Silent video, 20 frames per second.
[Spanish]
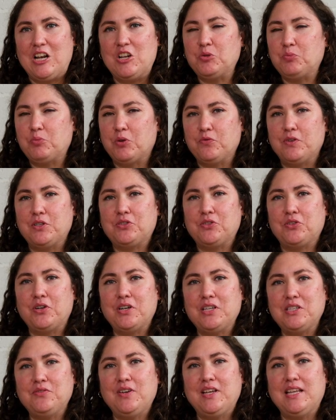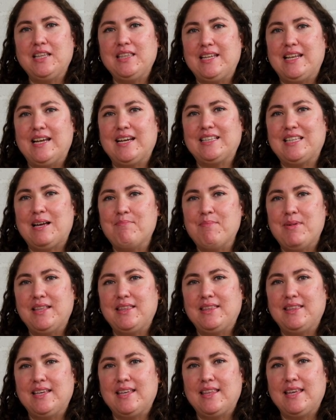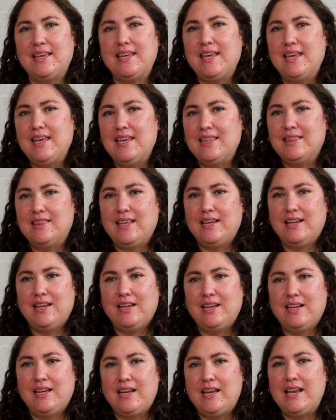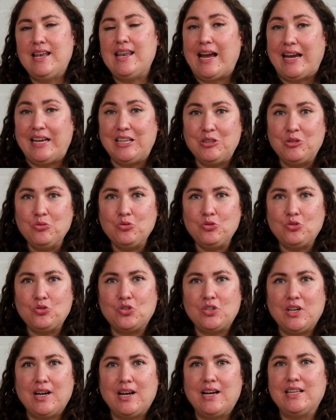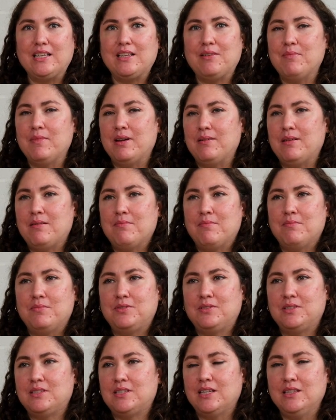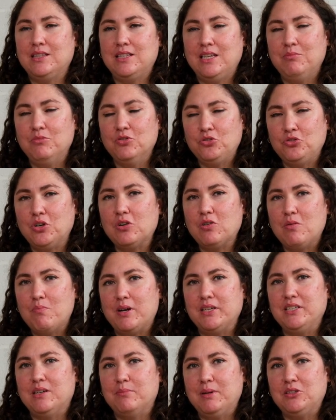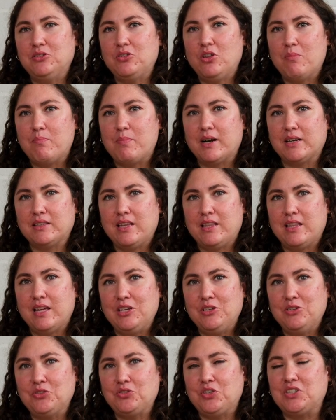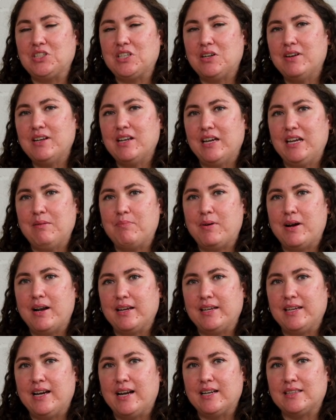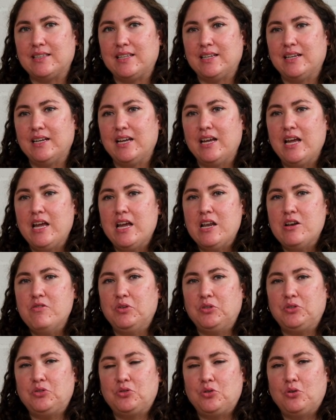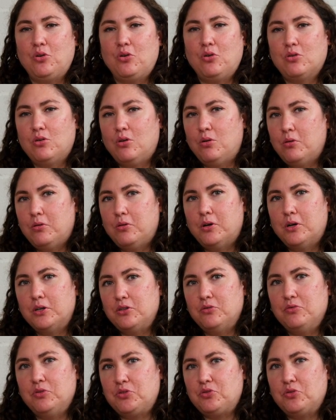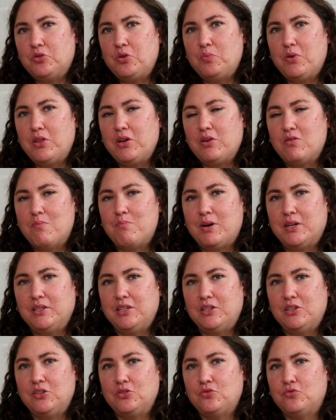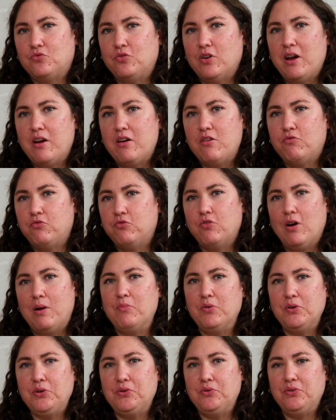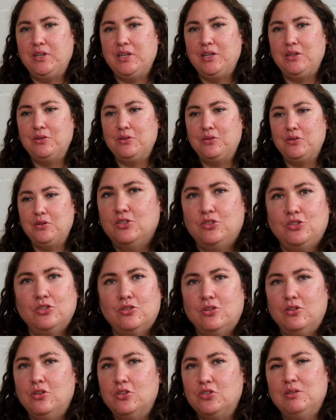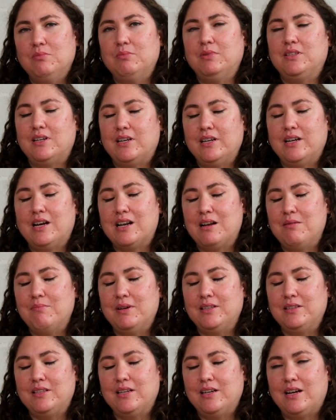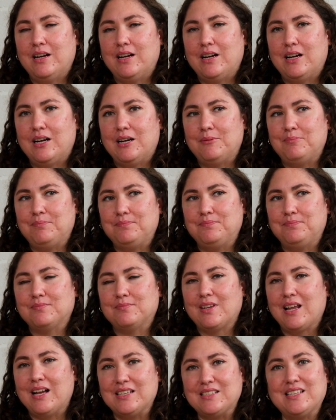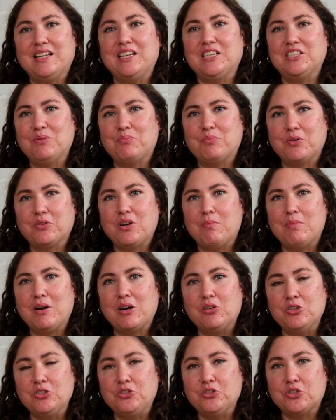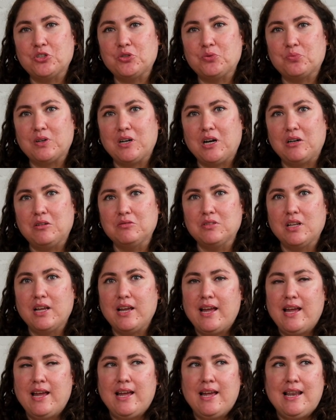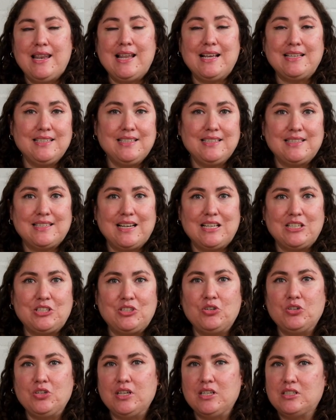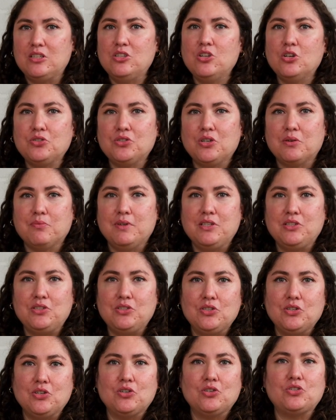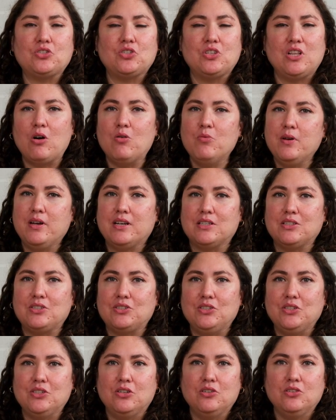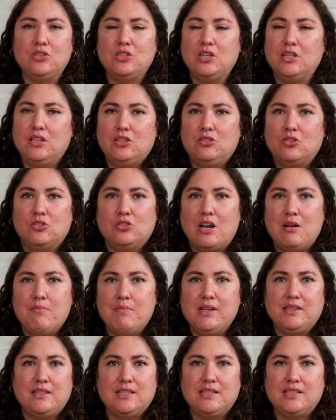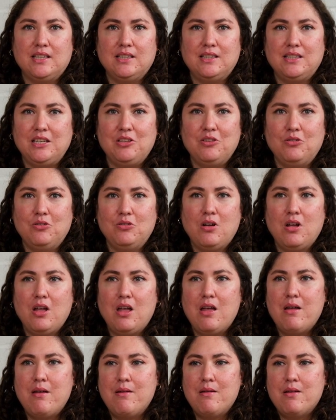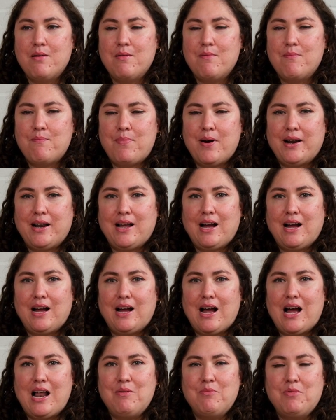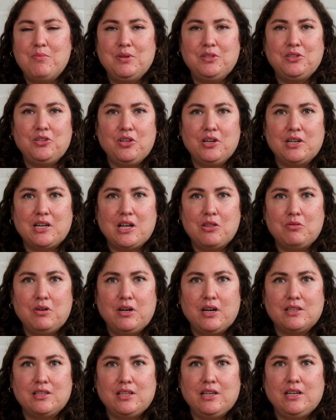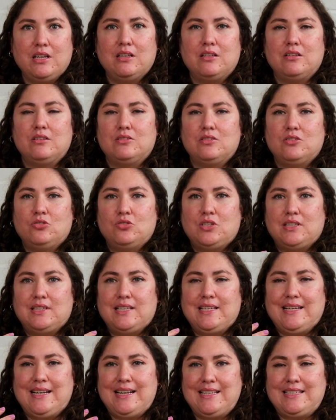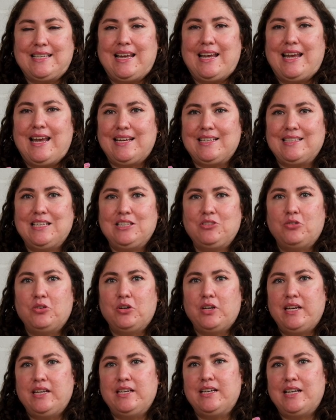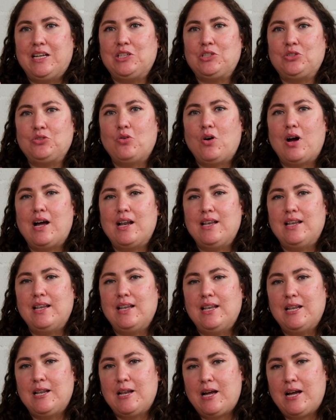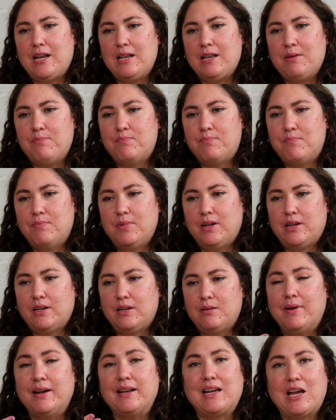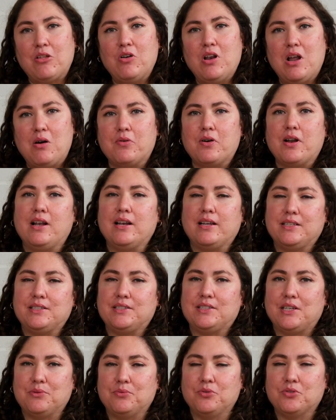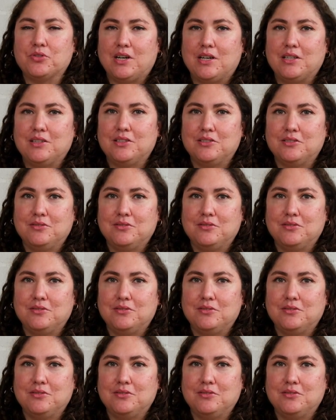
Los profesores vienen directamente de, la industria. Sentí mucho acompañamiento de parte de ellos. Estaban ahí para guiarte. Nuestro cohort o nuestro grupo de compañeros fue, fue muy unido. Yo los invitaría realmente a hacer este programa con George Brown. Las instalaciones, los servicios, la ubicación tiene totalmente sentido para al momento de graduarte o sea, tener ese éxito e ingreso al, al, mercado laboral que estás buscando.